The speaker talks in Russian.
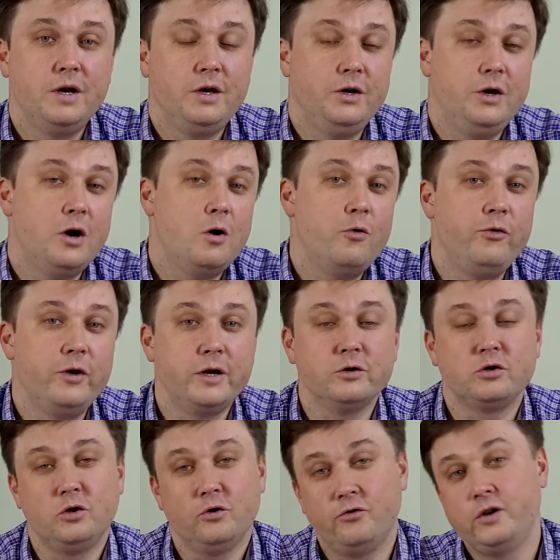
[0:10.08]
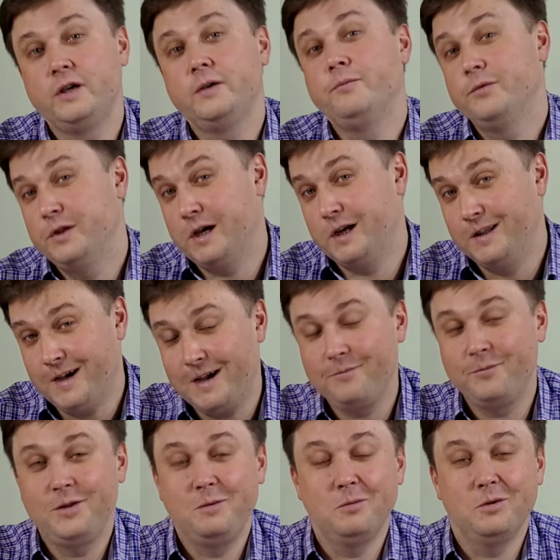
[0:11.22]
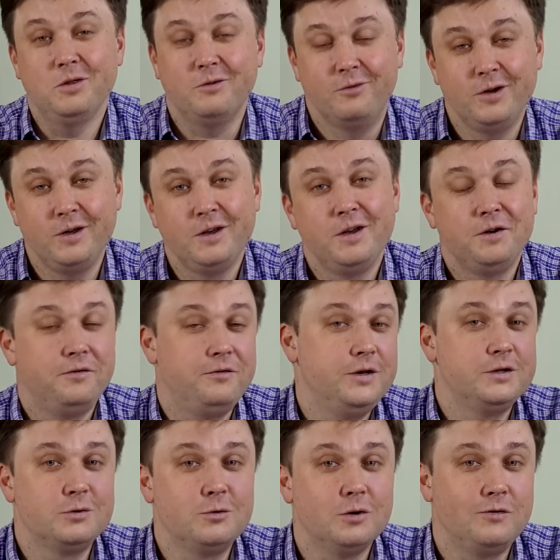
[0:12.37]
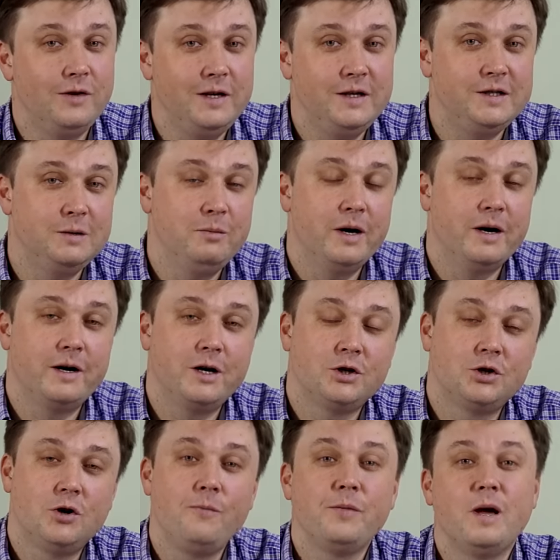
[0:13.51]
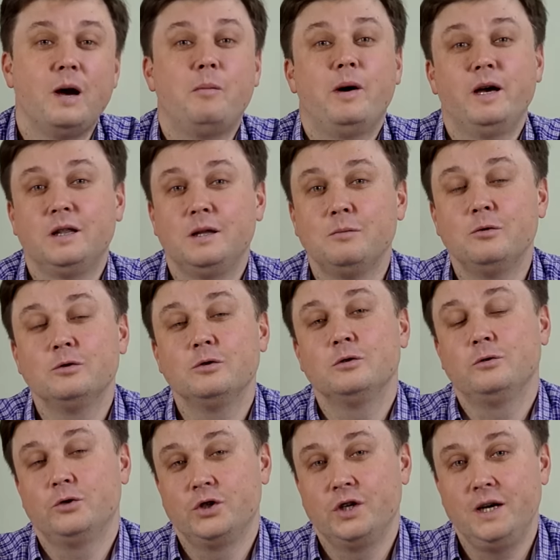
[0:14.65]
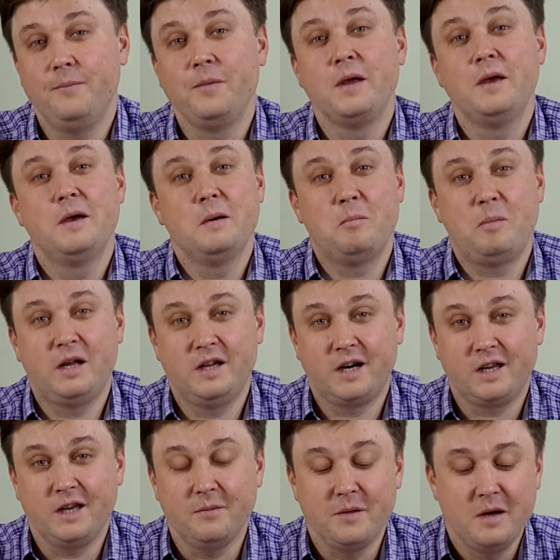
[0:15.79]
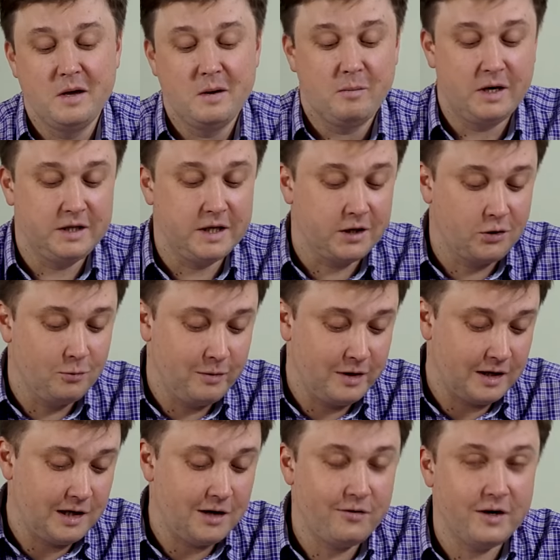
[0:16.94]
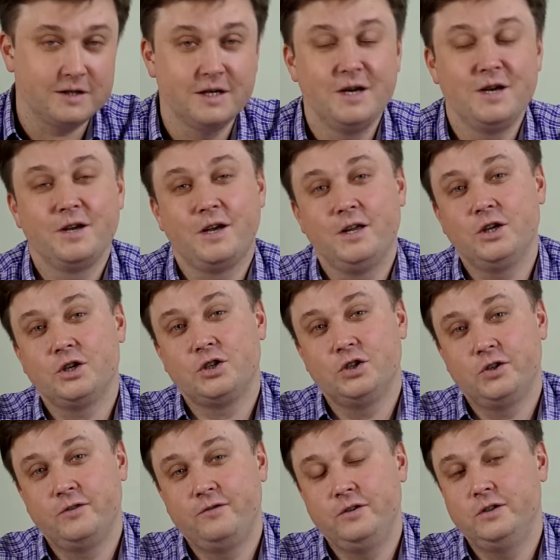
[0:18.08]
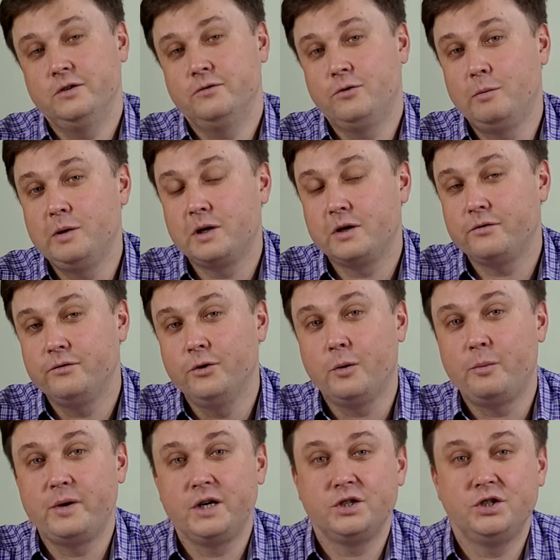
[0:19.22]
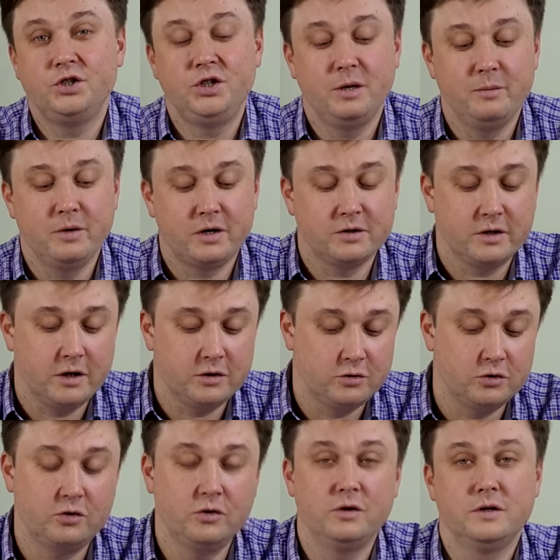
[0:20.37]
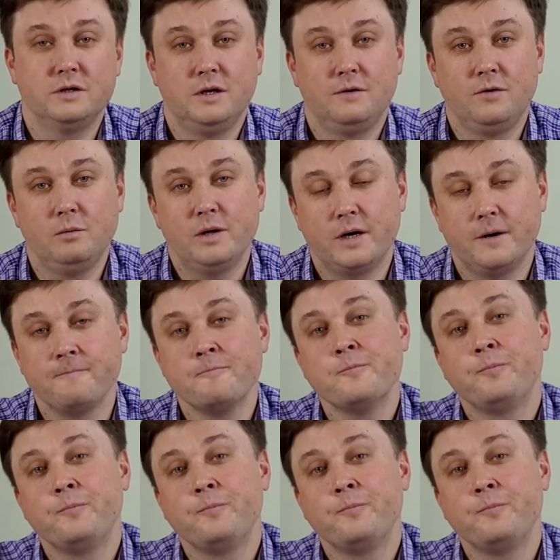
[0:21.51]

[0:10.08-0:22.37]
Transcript: Я уверен, что вы, да-да, именно вы, весь год вели себя хорошо, а поэтому заслужили подарки. Подарки у меня для вас, конечно же, в виде воблеров, но прежде чем я расскажу, что это за воблеры